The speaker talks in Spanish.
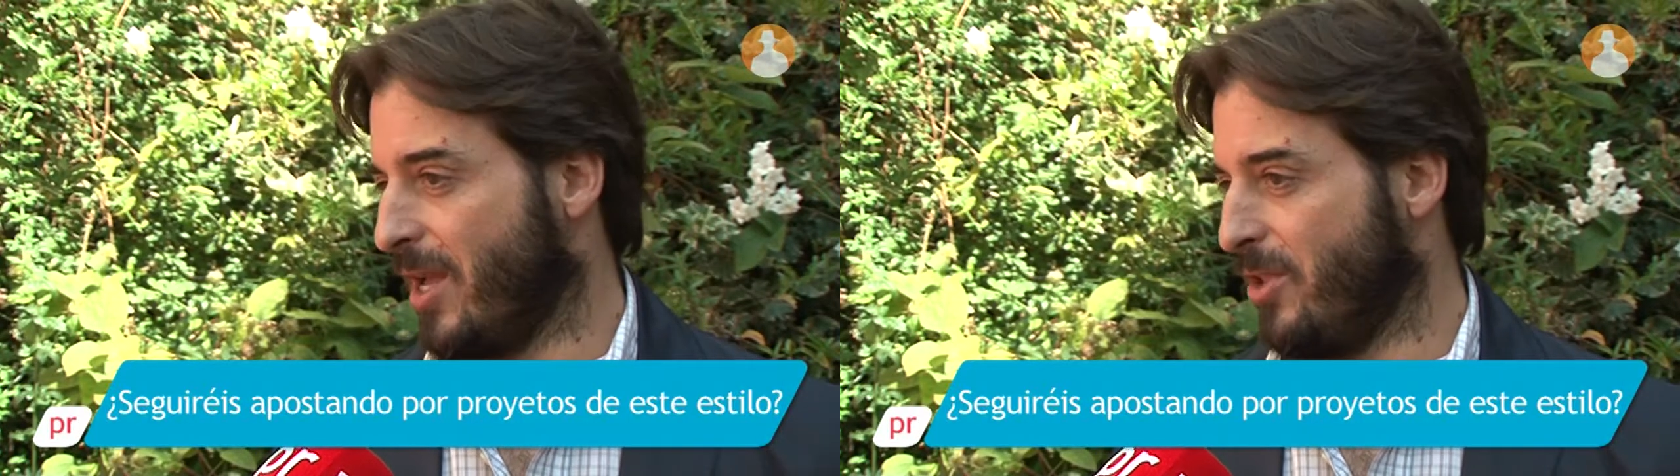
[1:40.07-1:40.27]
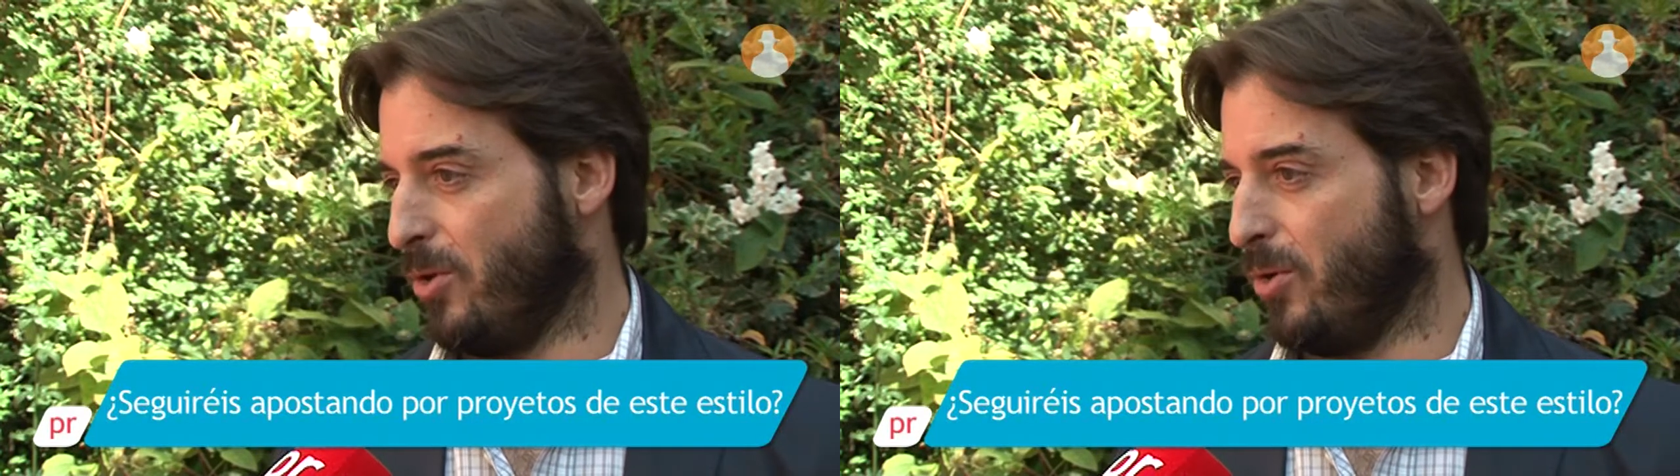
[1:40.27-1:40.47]

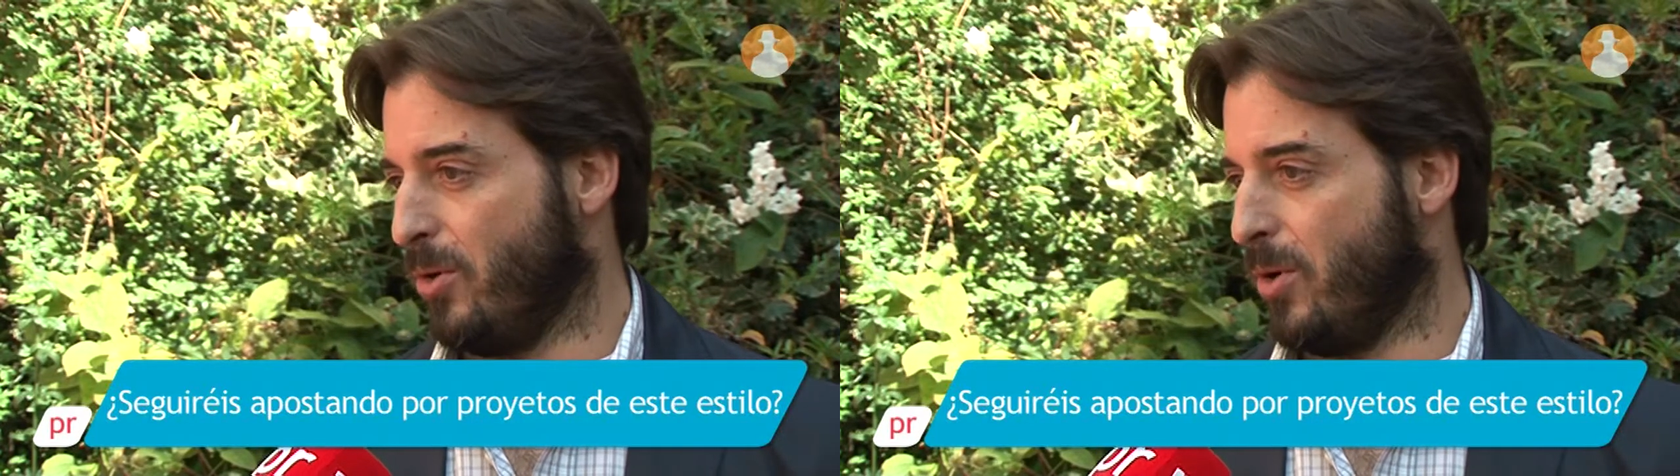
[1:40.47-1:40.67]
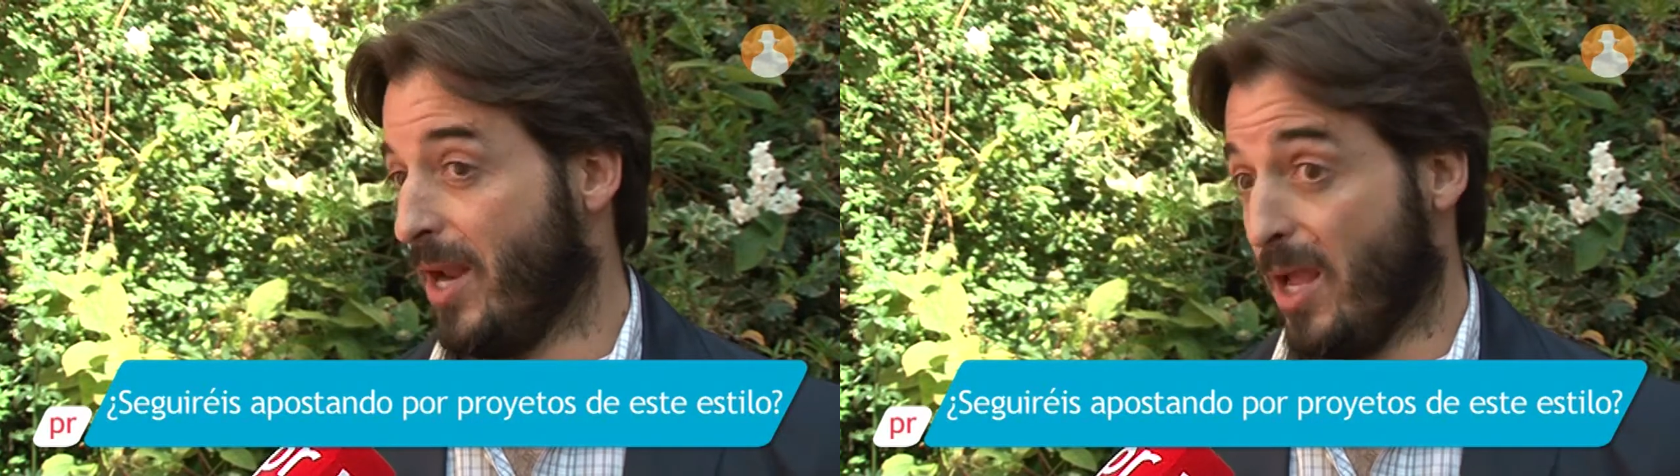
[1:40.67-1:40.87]

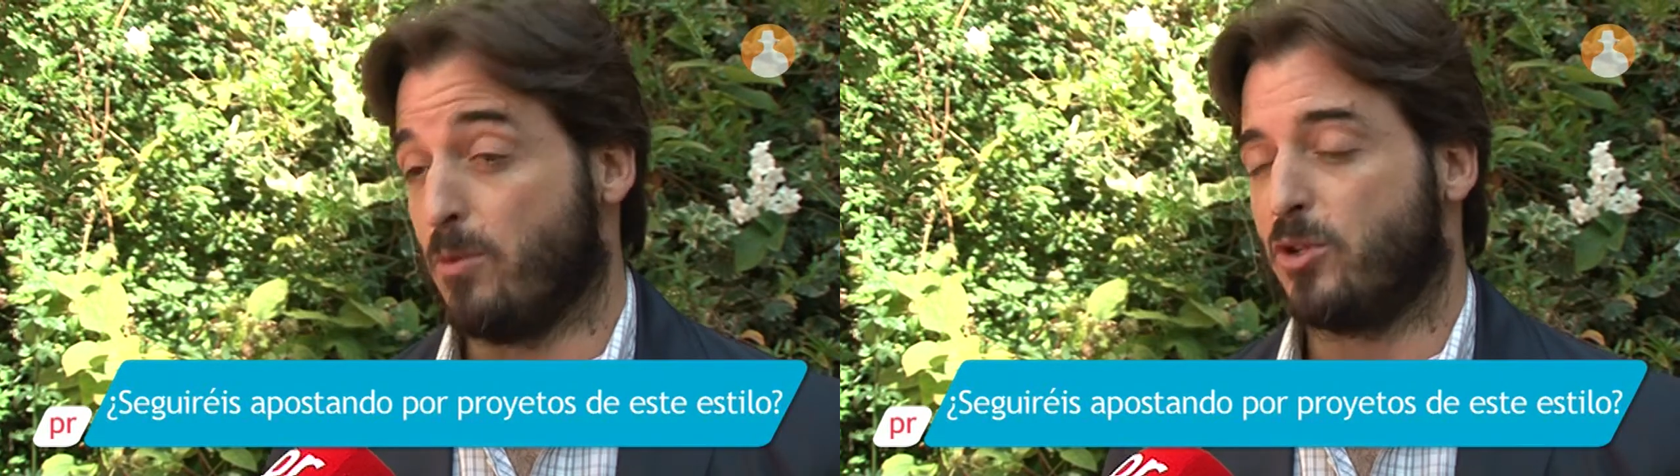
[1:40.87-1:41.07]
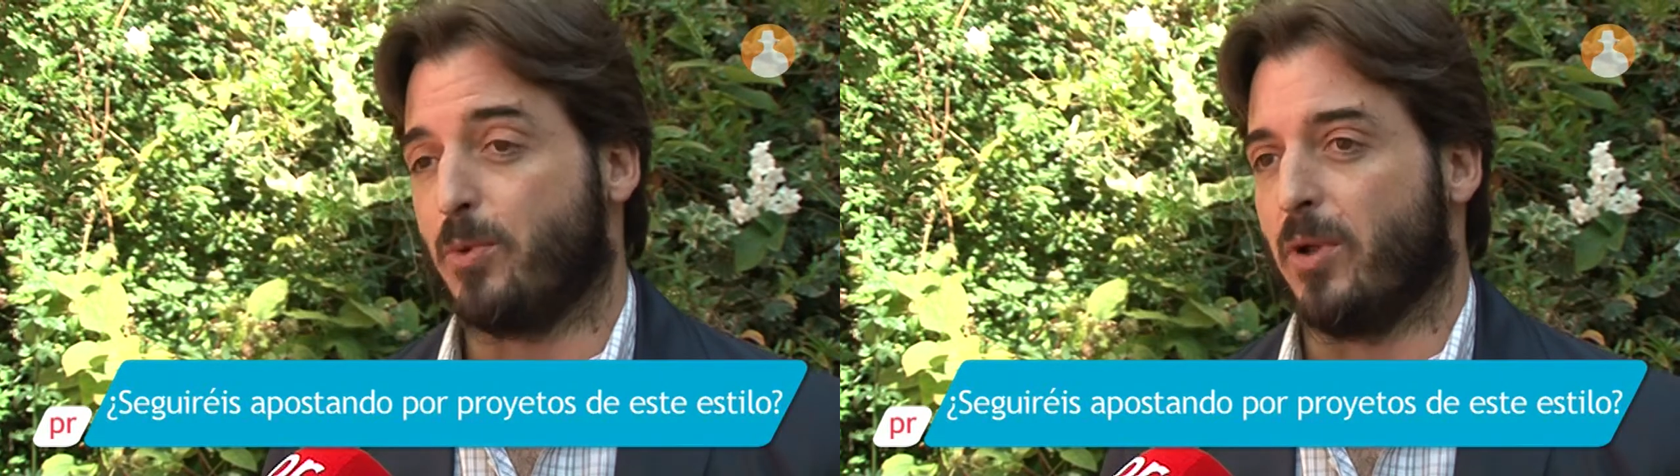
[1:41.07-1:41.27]
año
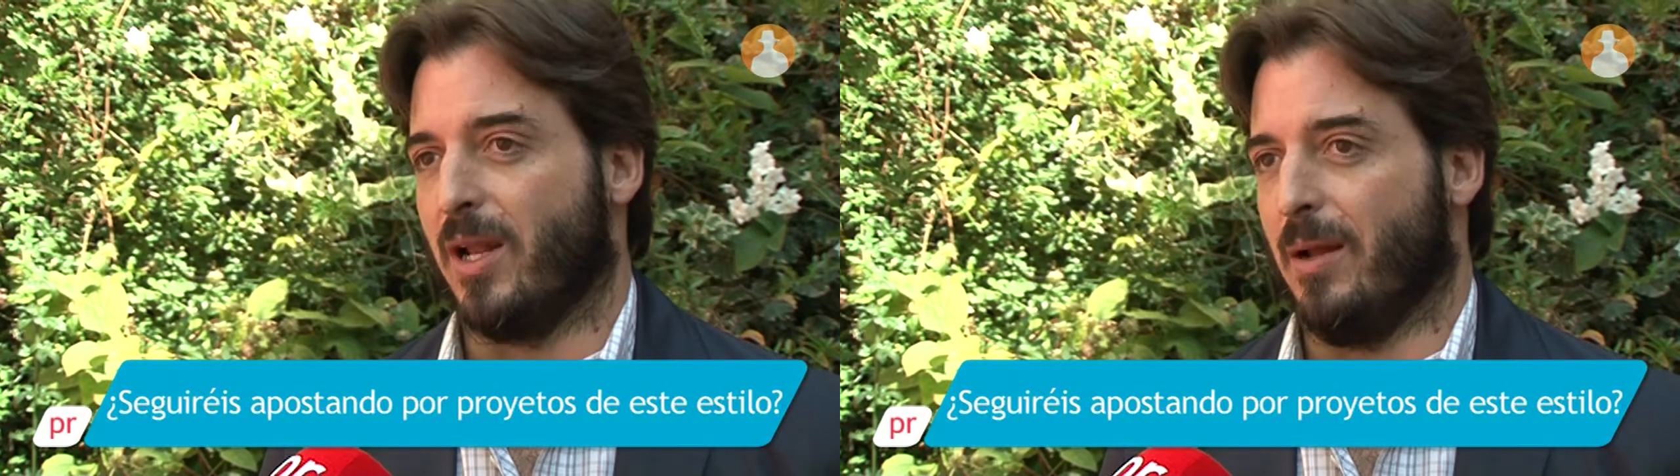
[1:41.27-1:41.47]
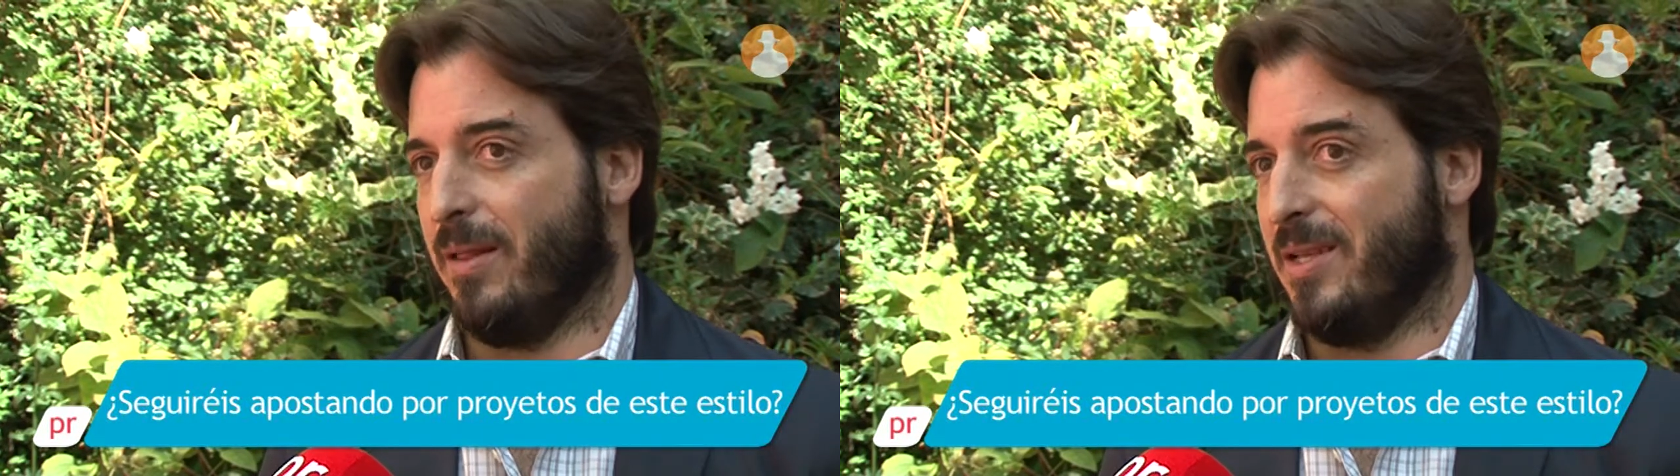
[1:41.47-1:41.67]
haremos
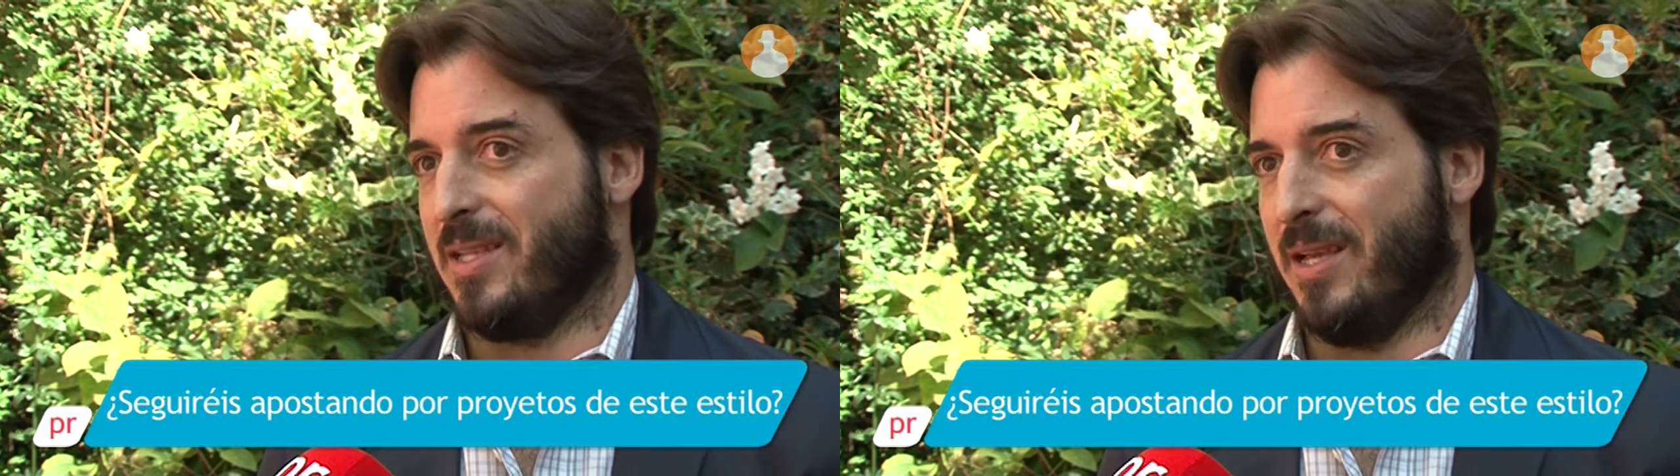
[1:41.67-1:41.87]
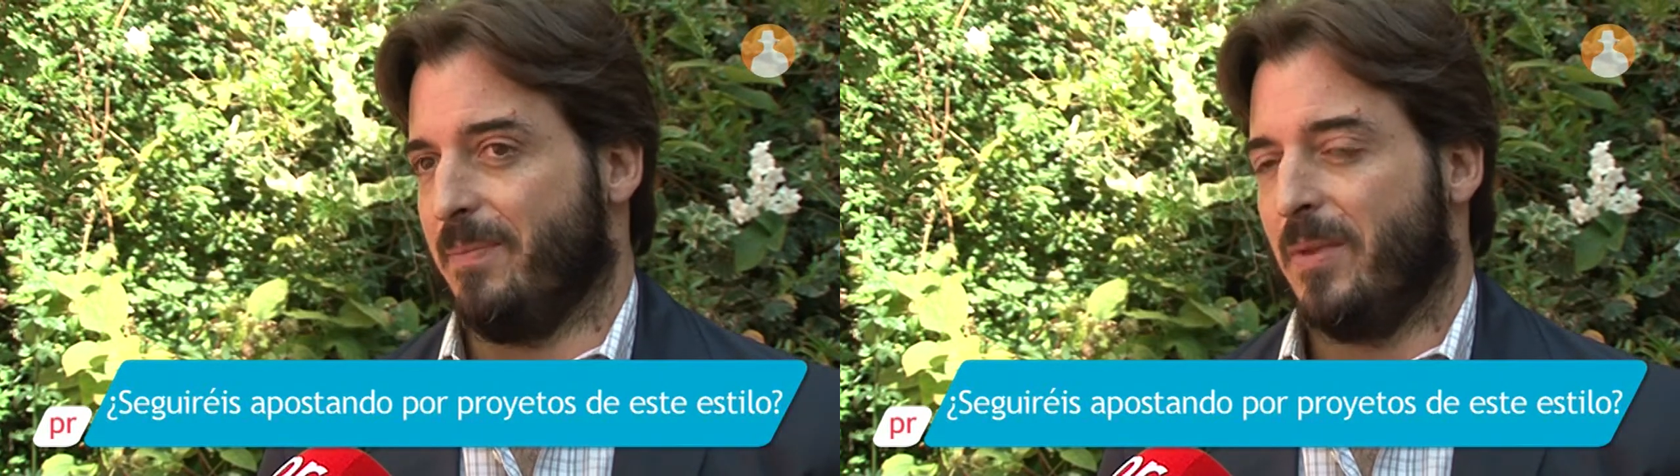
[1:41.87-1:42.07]
porque la verdad es
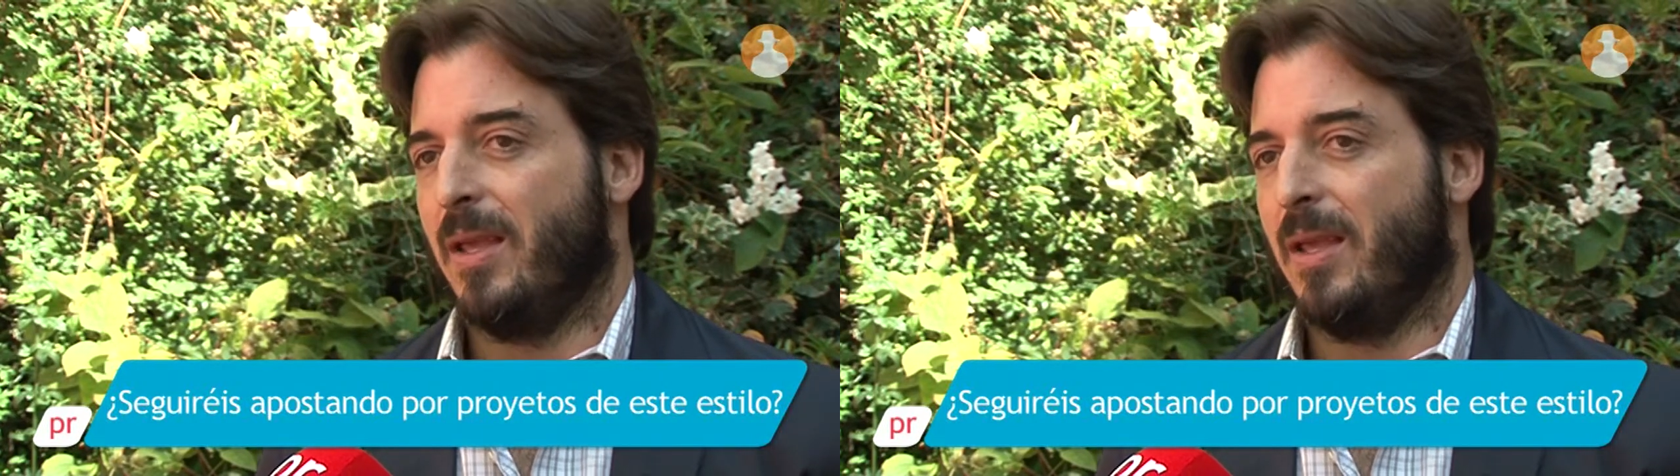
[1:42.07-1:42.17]
que